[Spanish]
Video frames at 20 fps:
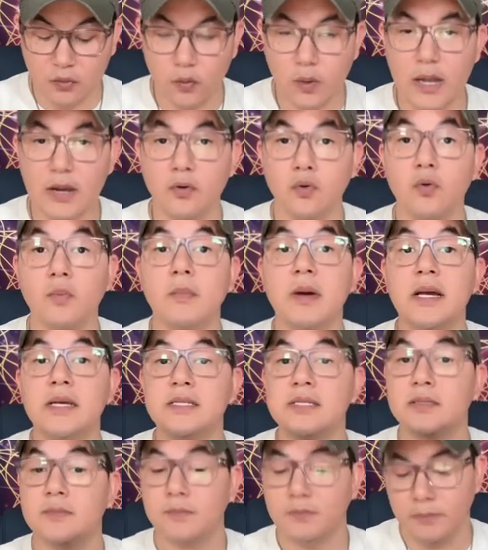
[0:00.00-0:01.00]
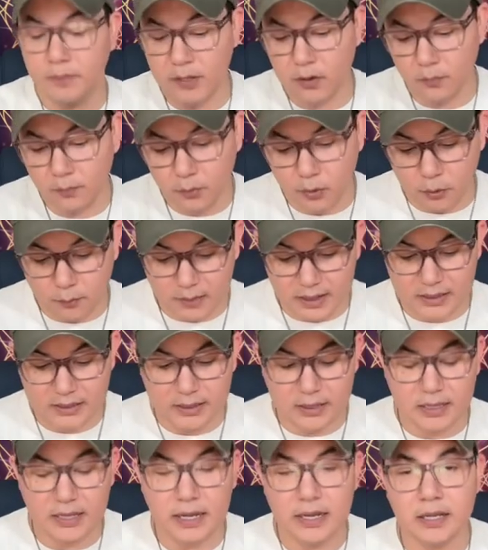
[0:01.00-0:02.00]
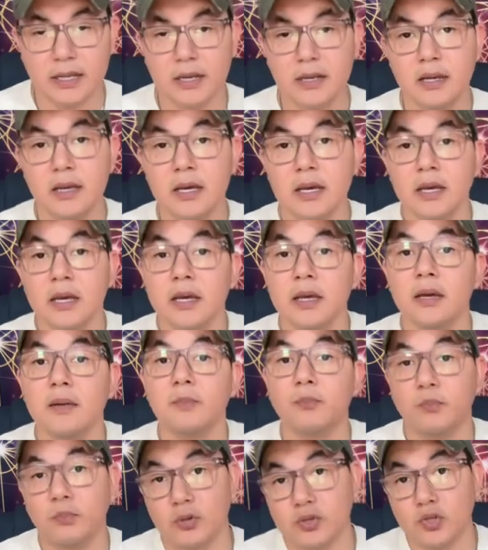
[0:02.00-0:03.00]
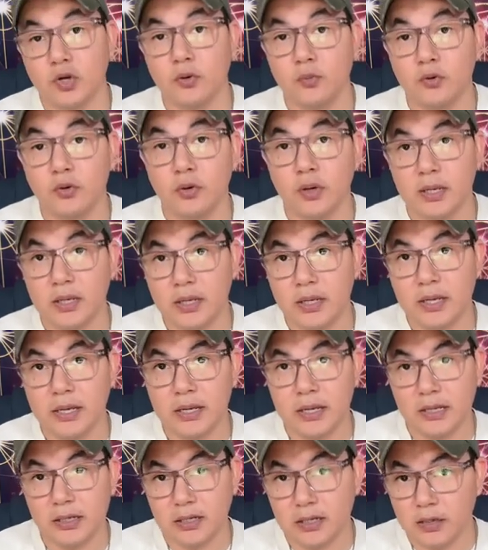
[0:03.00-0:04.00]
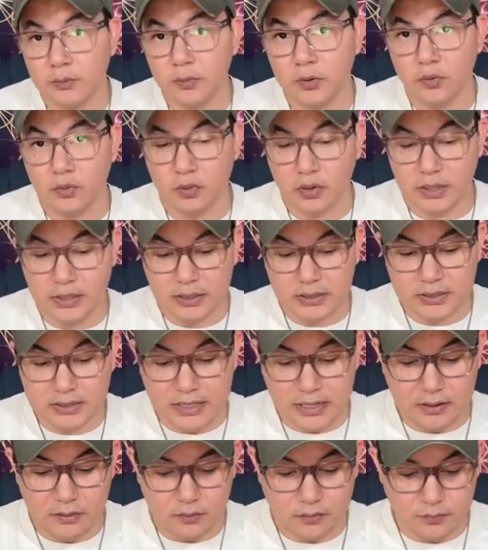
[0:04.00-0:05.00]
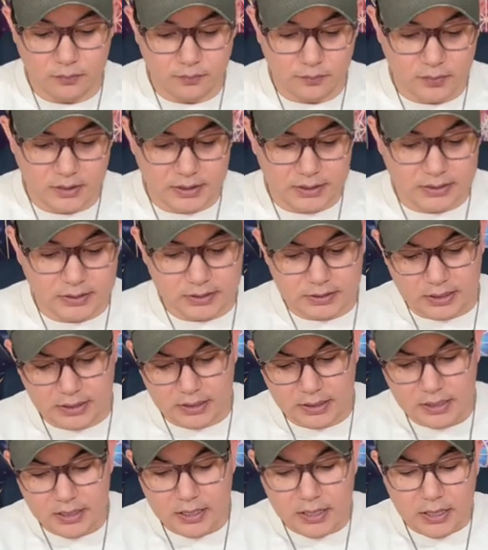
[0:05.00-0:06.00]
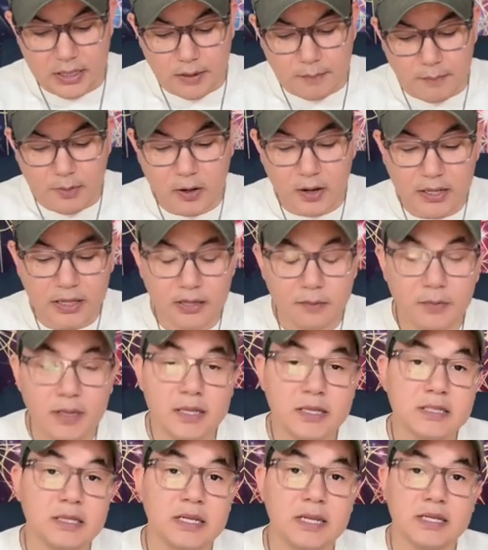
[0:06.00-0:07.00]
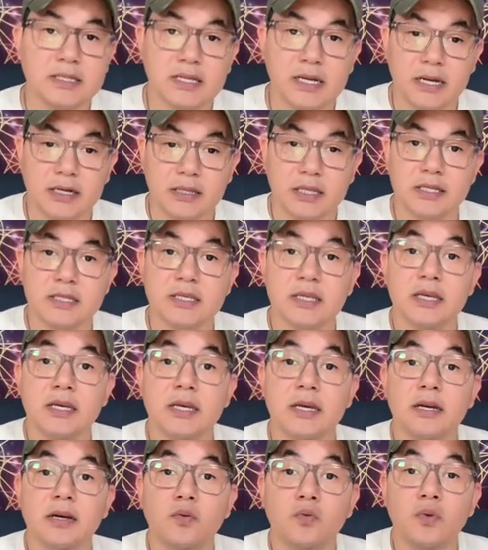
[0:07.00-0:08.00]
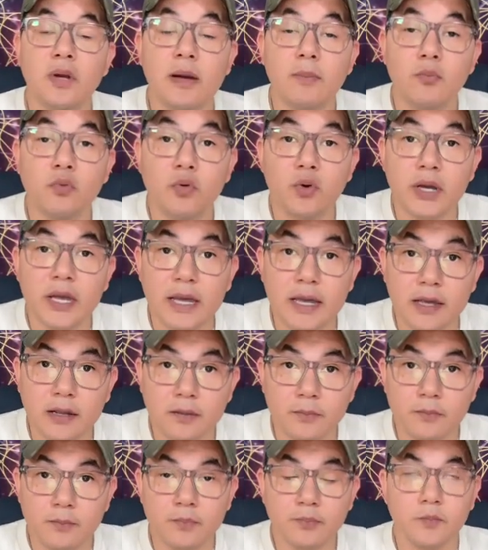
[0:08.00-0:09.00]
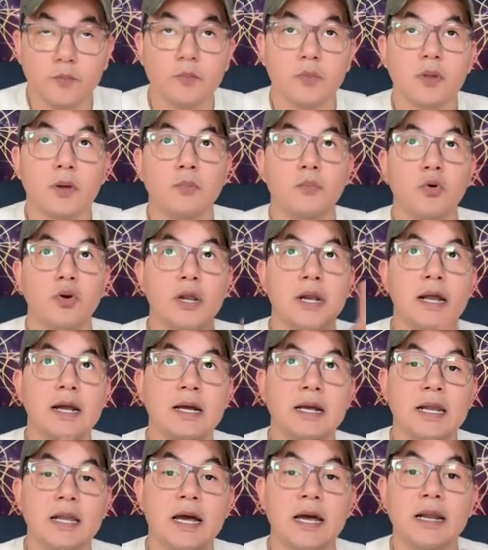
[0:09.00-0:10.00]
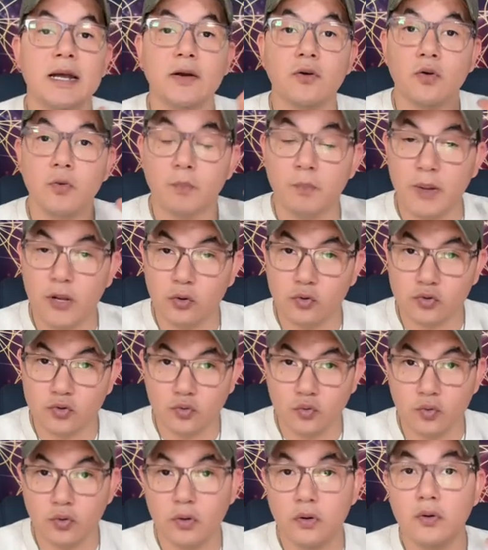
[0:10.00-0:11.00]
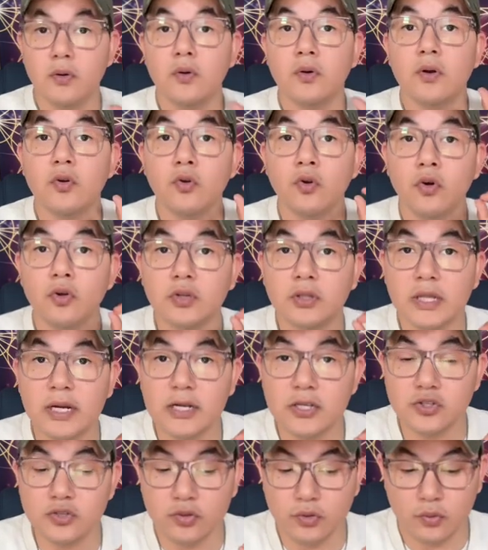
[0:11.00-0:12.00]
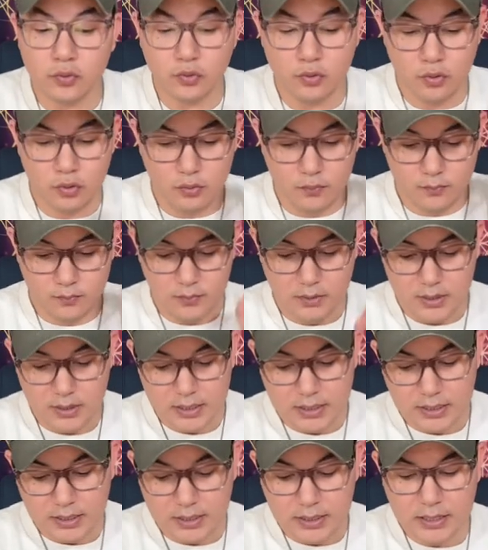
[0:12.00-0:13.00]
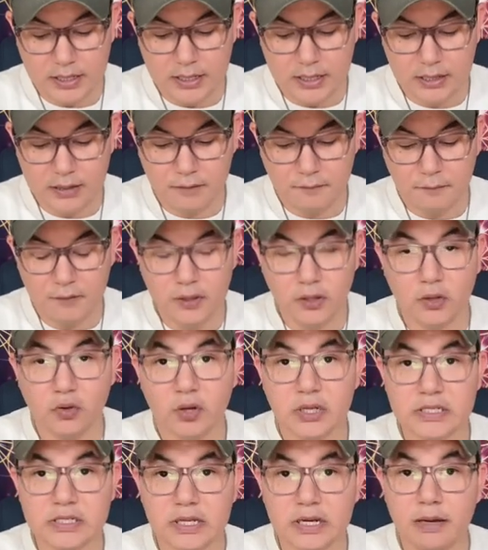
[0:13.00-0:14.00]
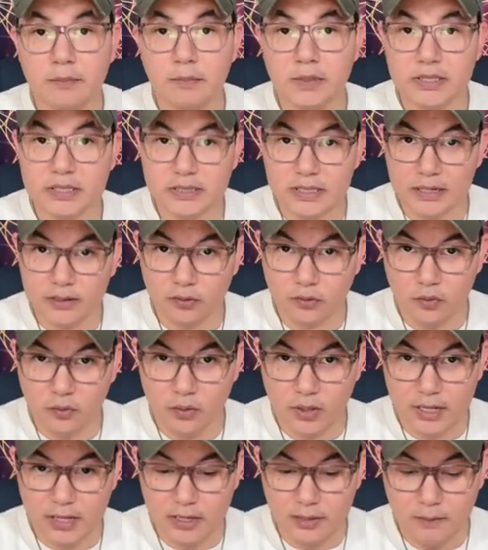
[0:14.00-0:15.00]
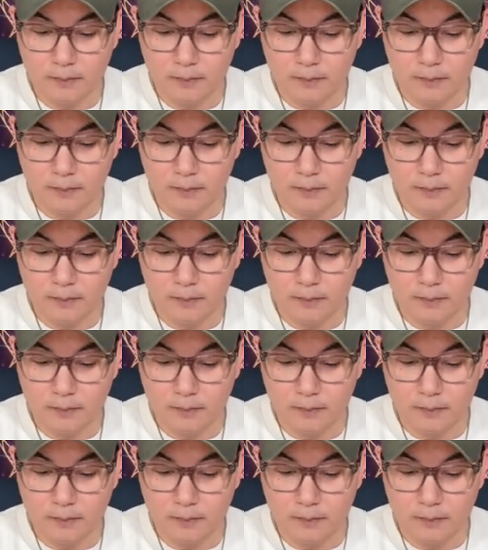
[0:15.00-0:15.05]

algo más, pero por parte de alguien, pues obvio en, en el crimen organizado, este, pero aquí me dicen las cartas que una mujer morena clara con pelo oscuro lo traicionó, que fingió hacer amistad con él